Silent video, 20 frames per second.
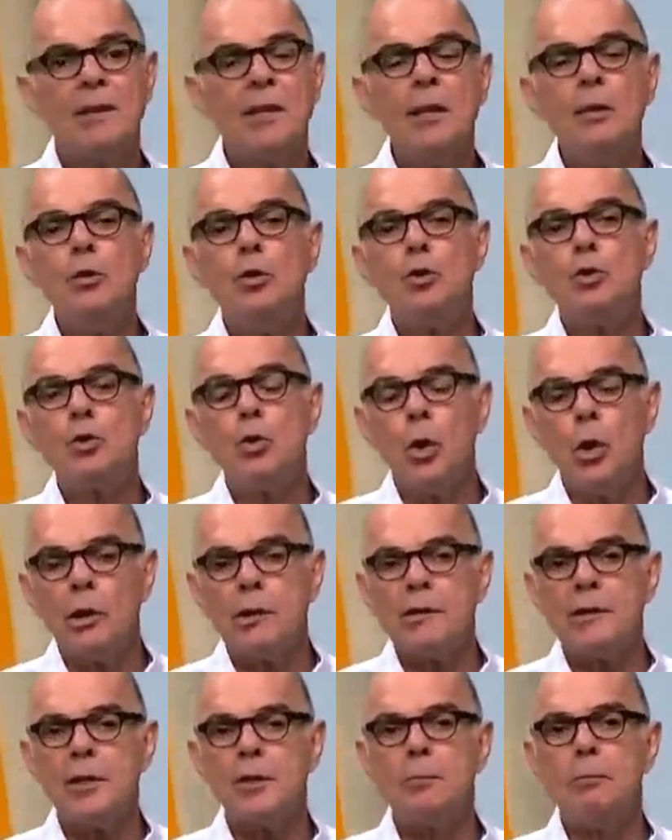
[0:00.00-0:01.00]
tem
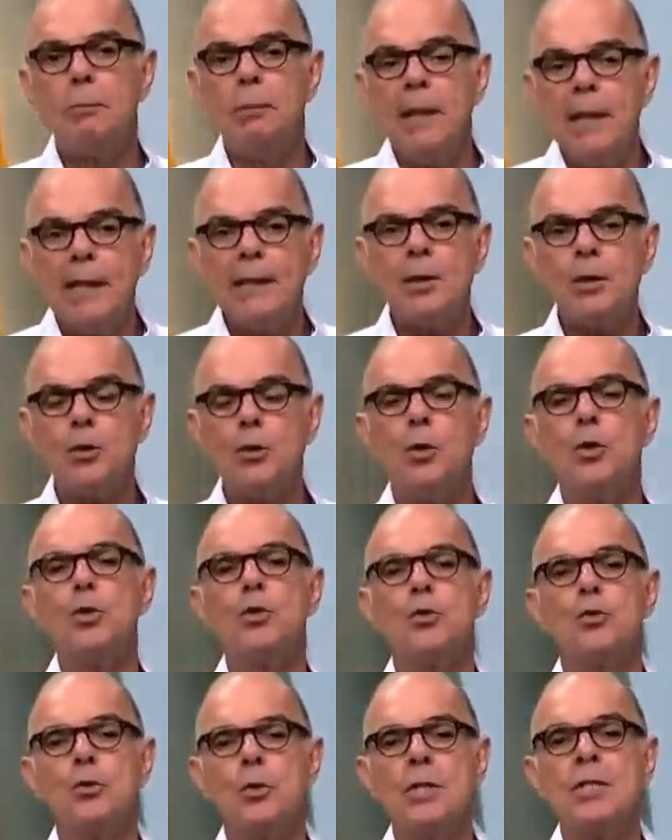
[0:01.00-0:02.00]
todas as plenas
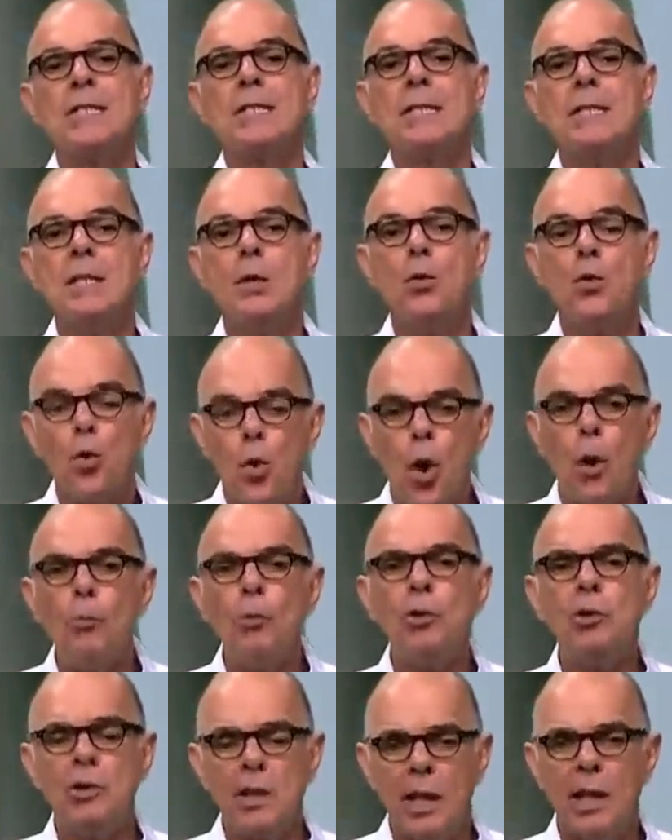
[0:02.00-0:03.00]
condições e
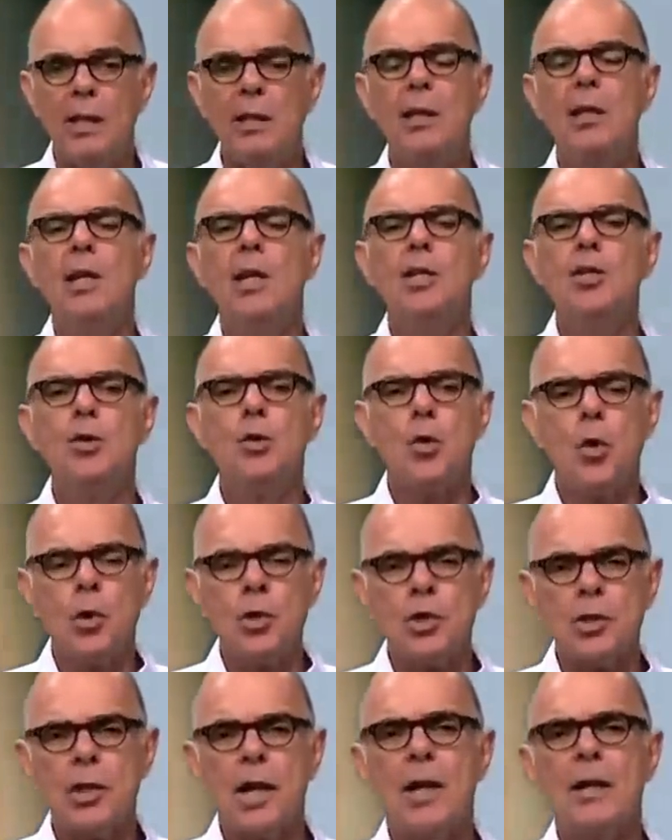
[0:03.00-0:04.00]
como tem de
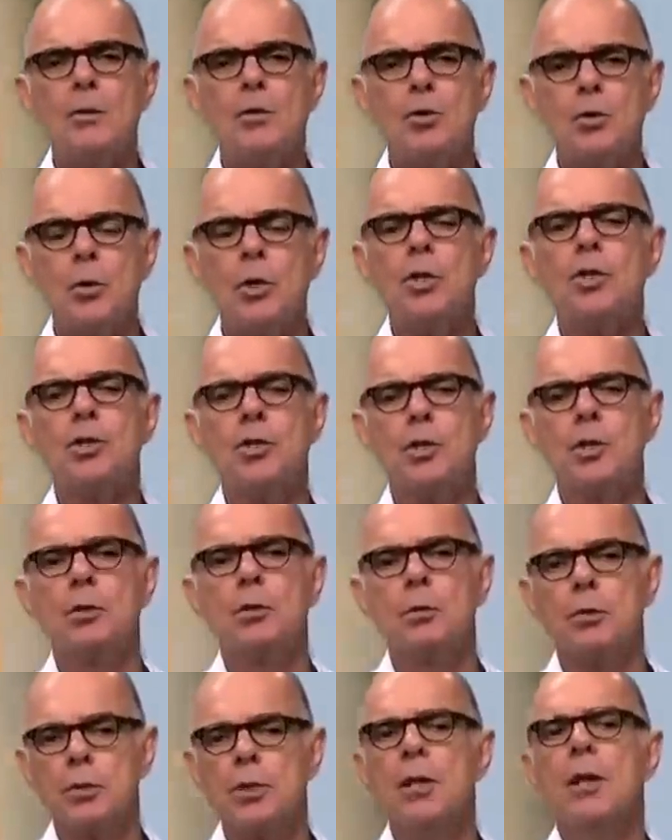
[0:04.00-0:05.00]
conquistar os dois
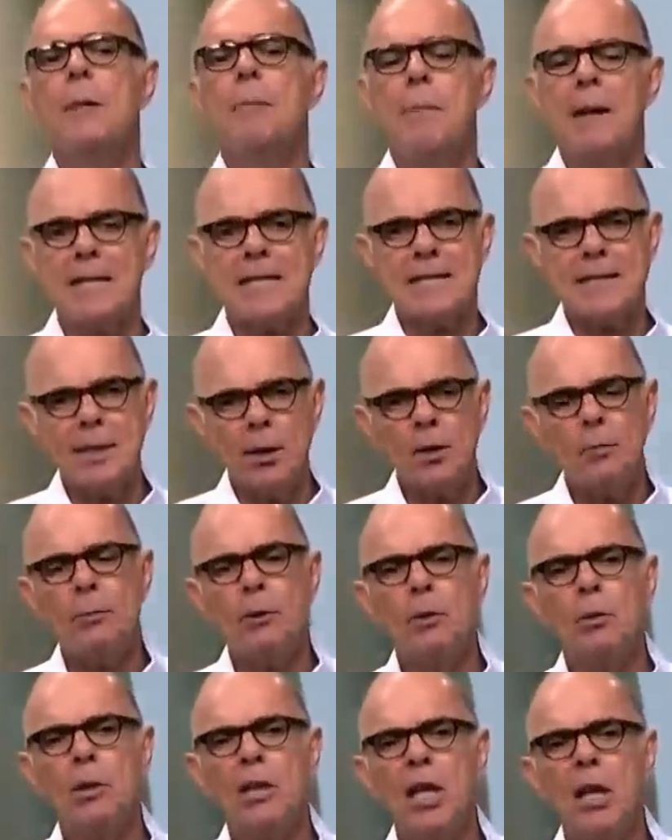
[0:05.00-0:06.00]
títulos. Passando
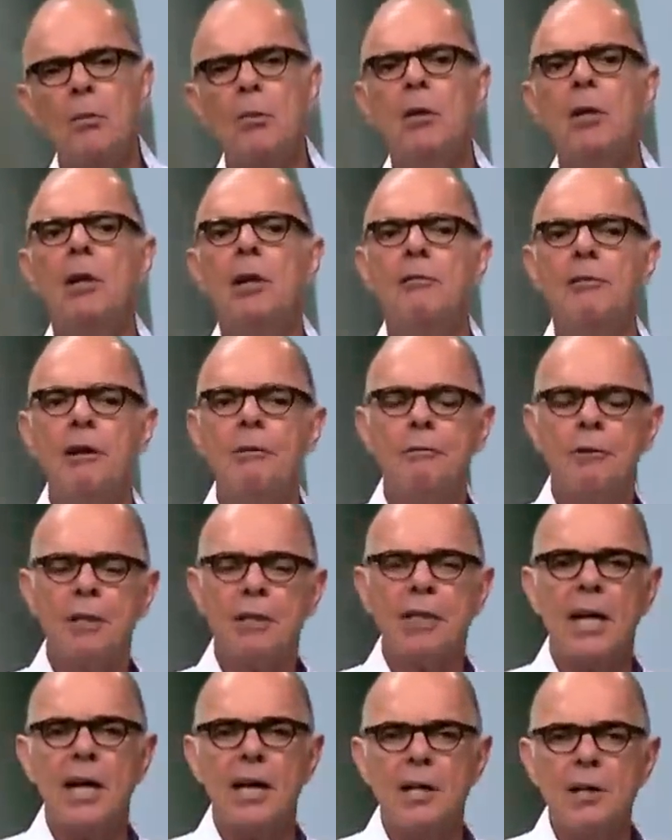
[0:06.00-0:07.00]
pelo Grêmio, vai
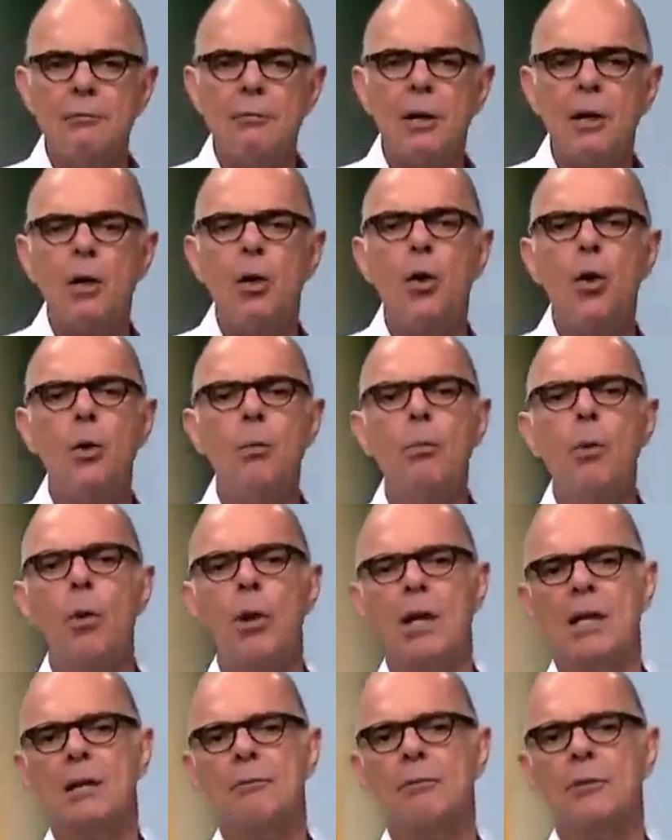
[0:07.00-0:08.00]
enfrentar River ou
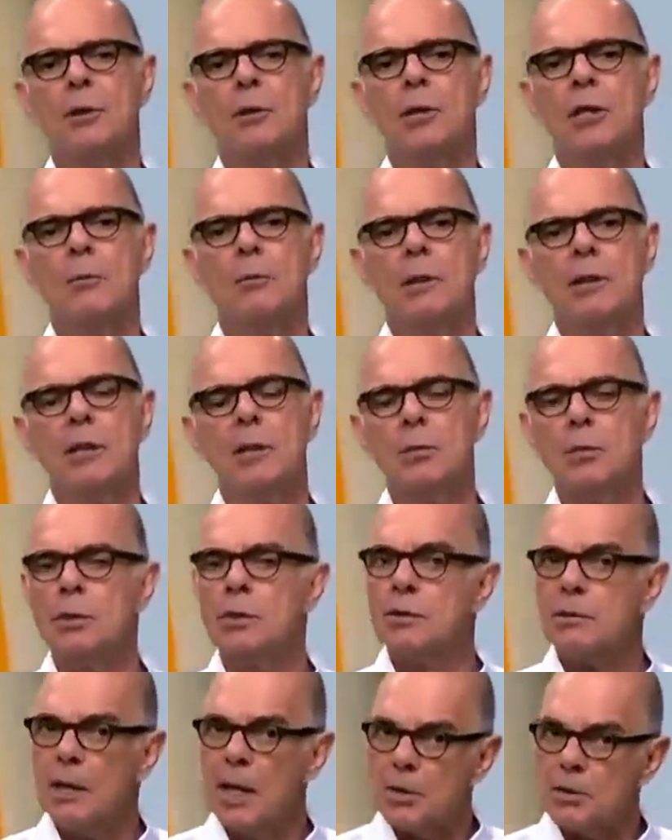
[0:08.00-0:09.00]
Boca na final da
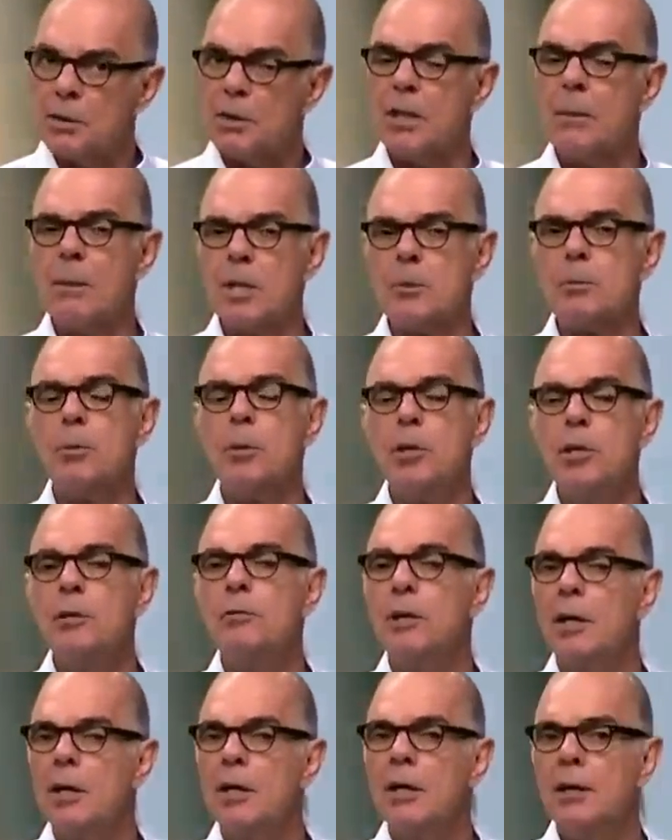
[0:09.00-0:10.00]
Libertadores. Acho que está mais para o
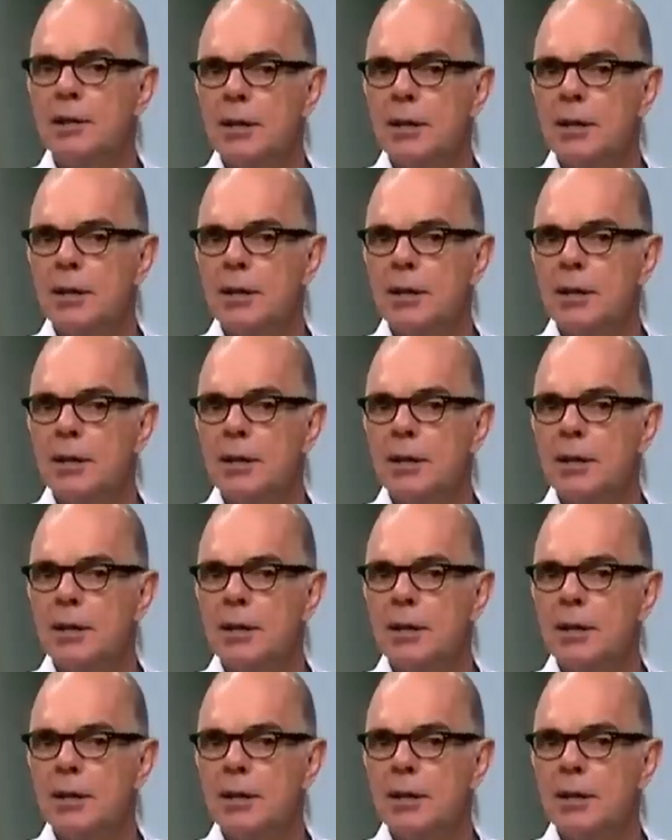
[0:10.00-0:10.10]
River.